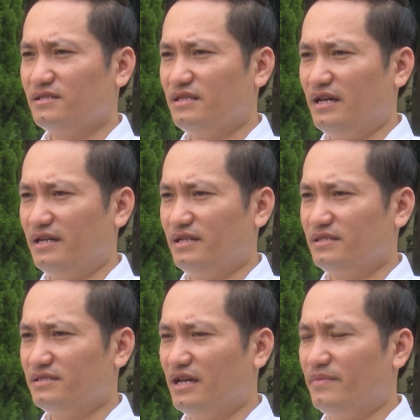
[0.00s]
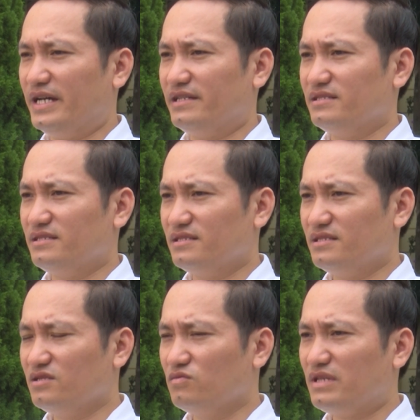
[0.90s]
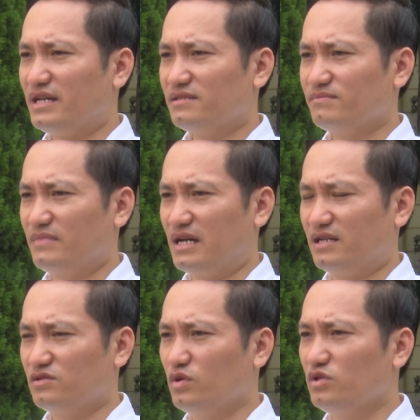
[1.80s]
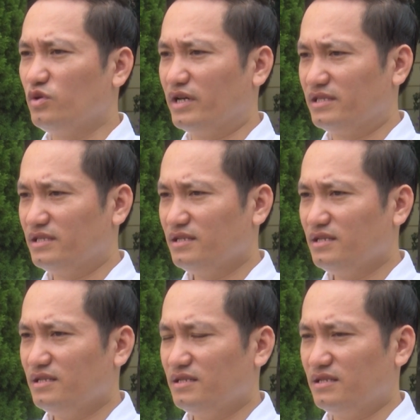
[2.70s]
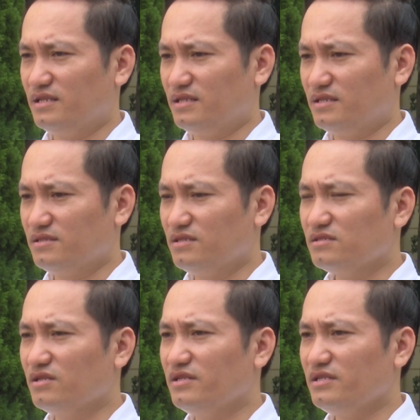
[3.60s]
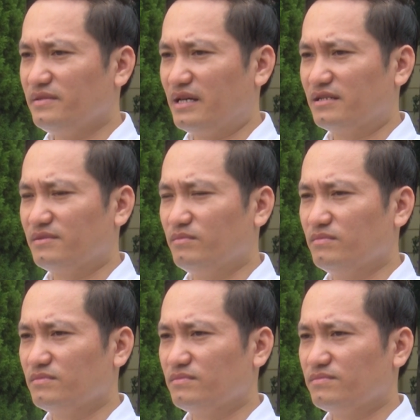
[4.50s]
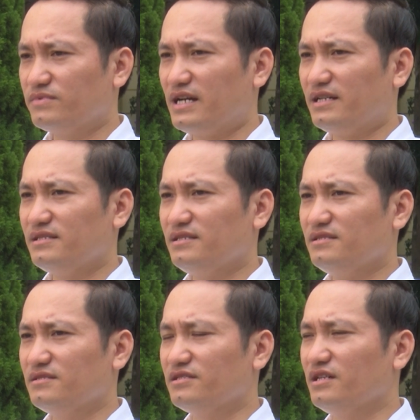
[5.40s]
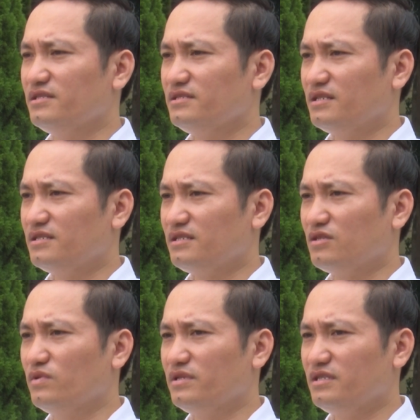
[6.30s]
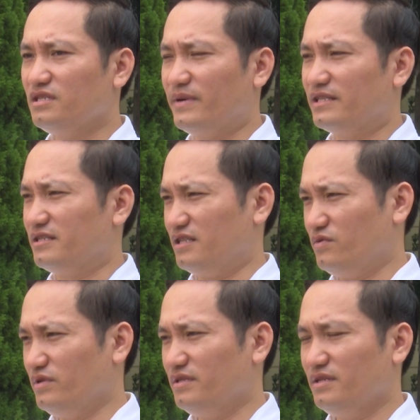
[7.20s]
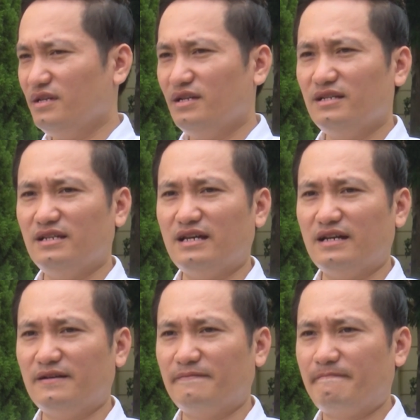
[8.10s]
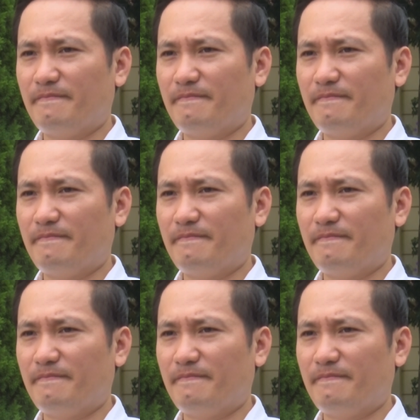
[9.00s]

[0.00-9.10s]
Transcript: để đẩy mạnh cái công tác mà tuyên truyền hướng tới là các cái người dân chăn nuôi trên địa bàn tỉnh Thái Nguyên là